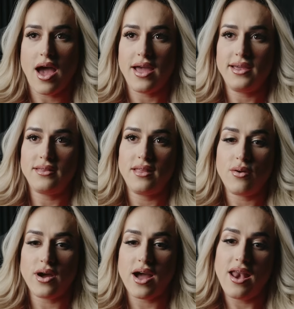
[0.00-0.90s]
Aí
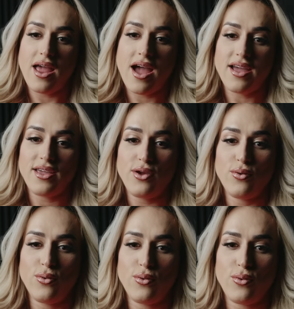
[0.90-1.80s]
deu a calhar que
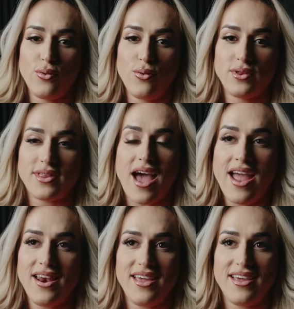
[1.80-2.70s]
o, o
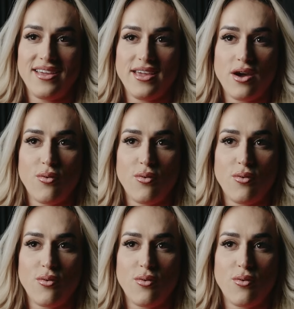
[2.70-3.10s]
Tyler, que